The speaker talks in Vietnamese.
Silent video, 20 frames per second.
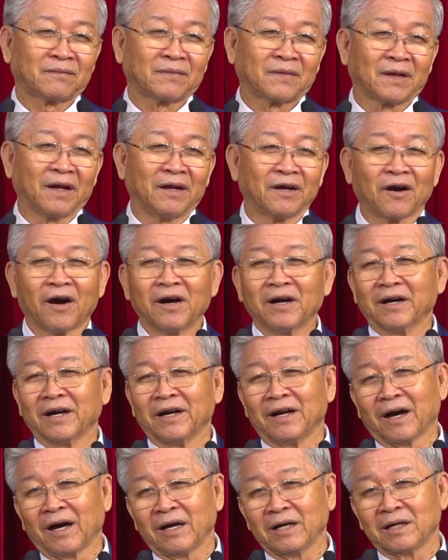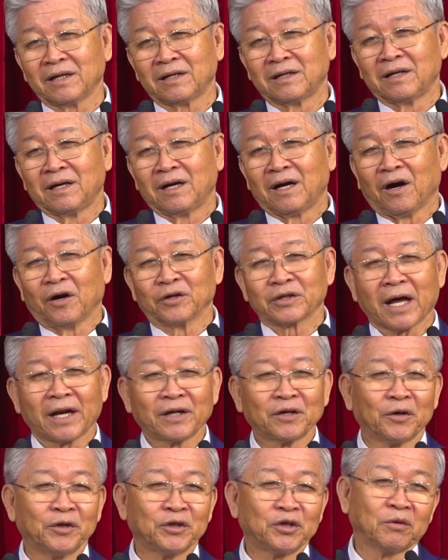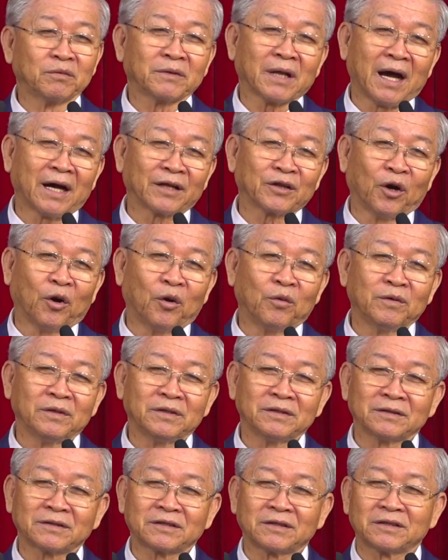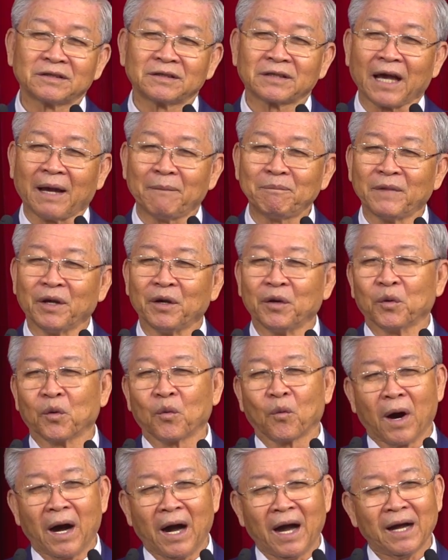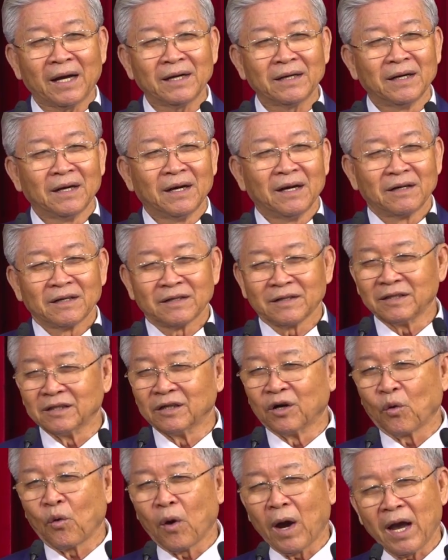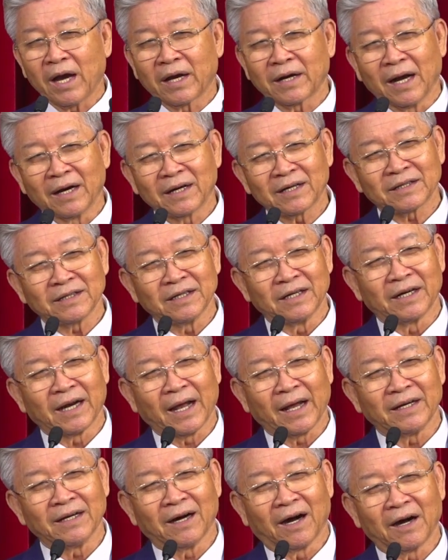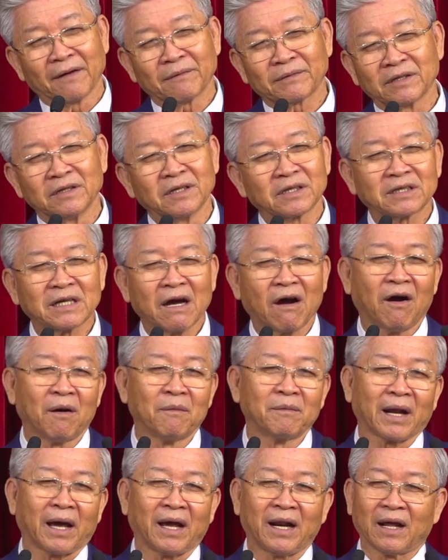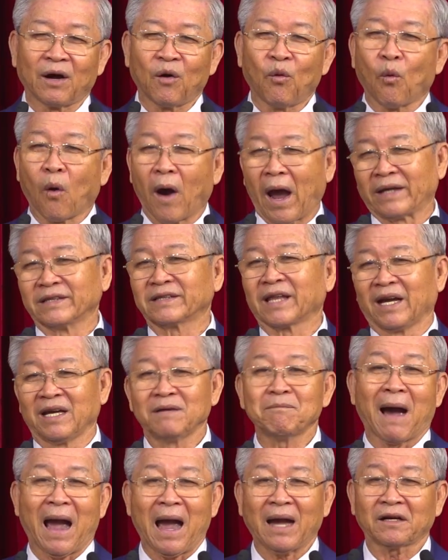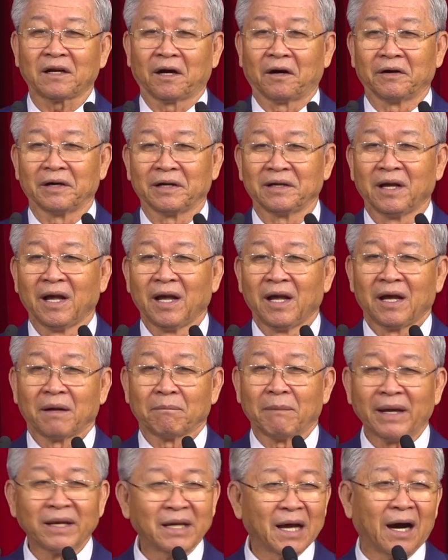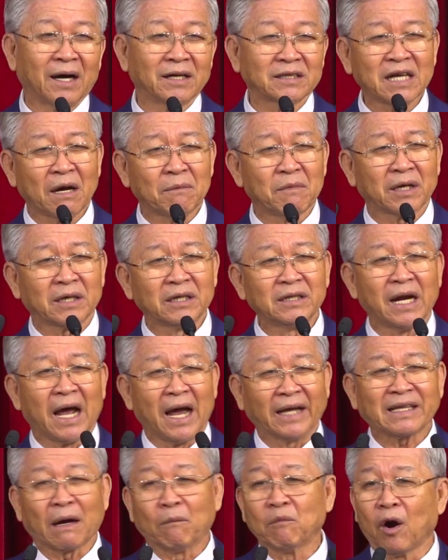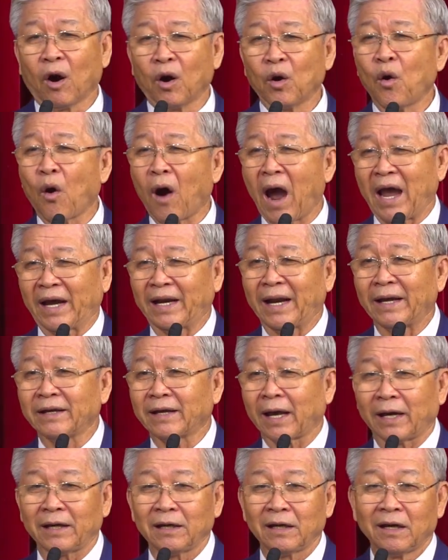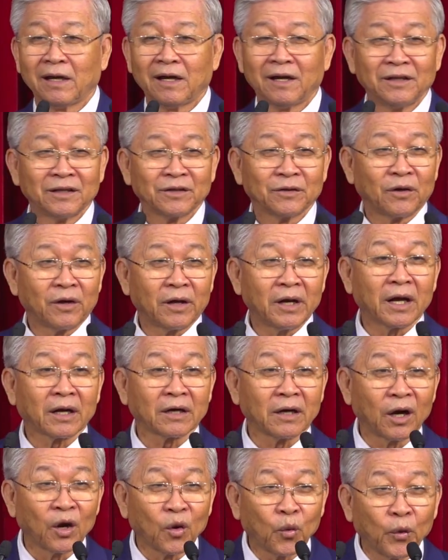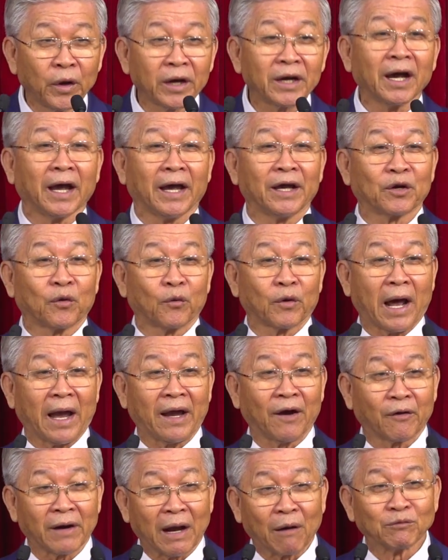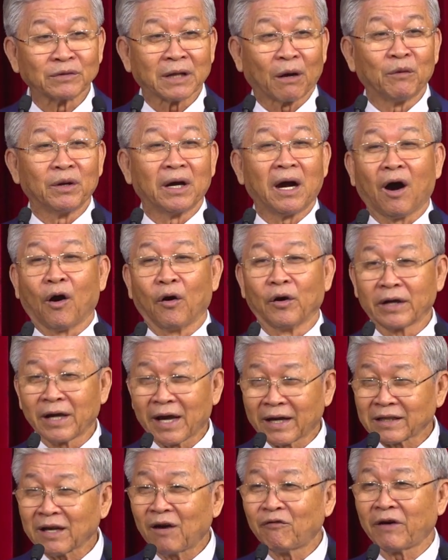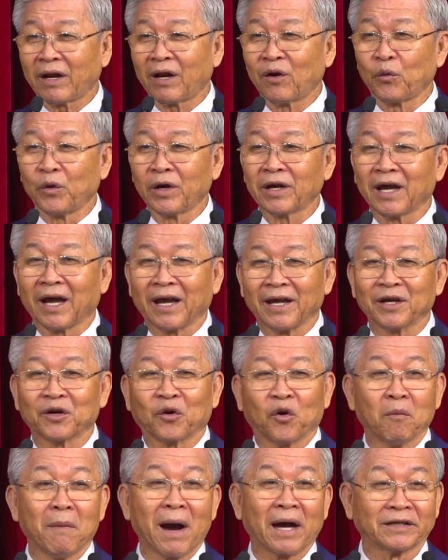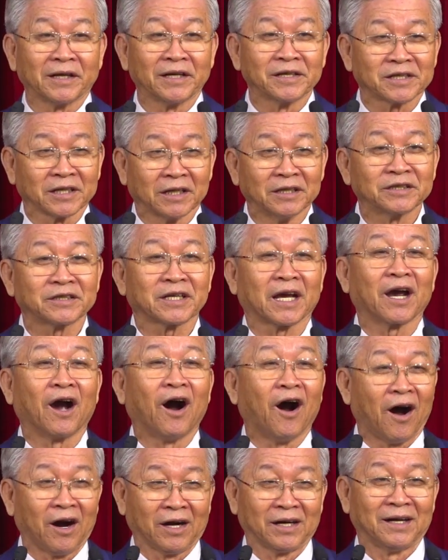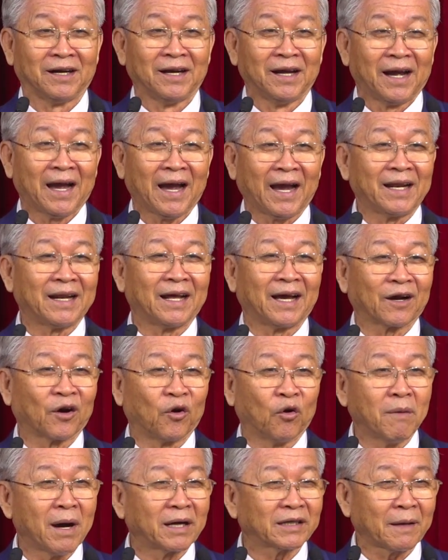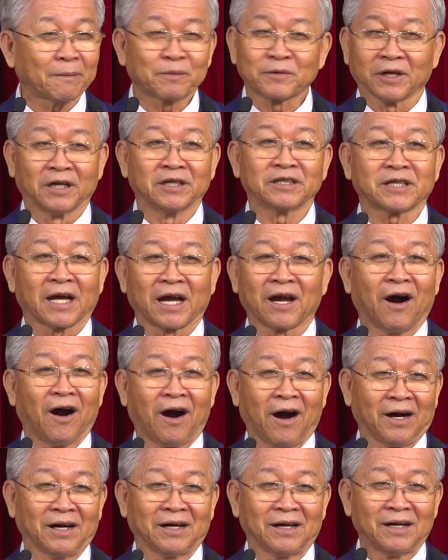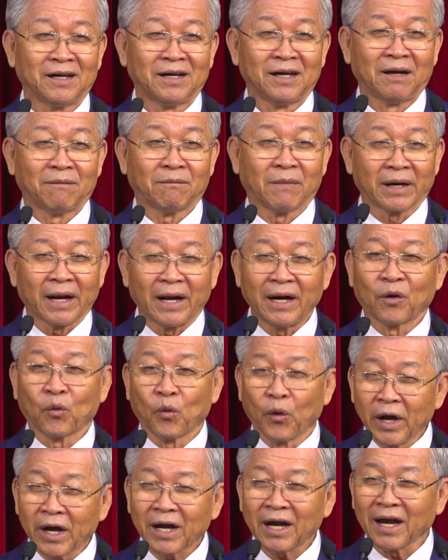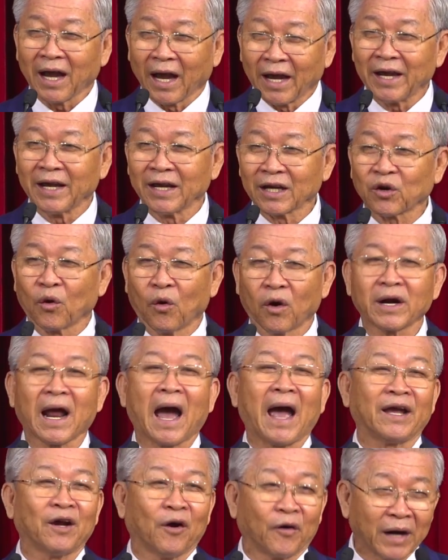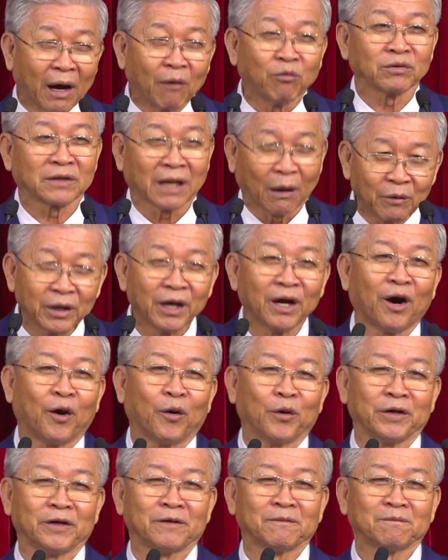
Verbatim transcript: nên có người nói hội thánh của chúng ta tốn kém nhiều quá vừa khoan đất vừa này nọ trước sau hôm nay là ngoạn tỷ bạc rồi bây giờ sao mà cứ để tổng hội hoài ở đây vậy tôi nói rằng đó là quyết nghị của đại hội đồng tổng liên hội nghe chứ không phải là quyết nghị của ban trị sự sài gòn hay là của ban chấp sự sài gòn mà đây là quyết nghị của đại hội đồng tổng liên hội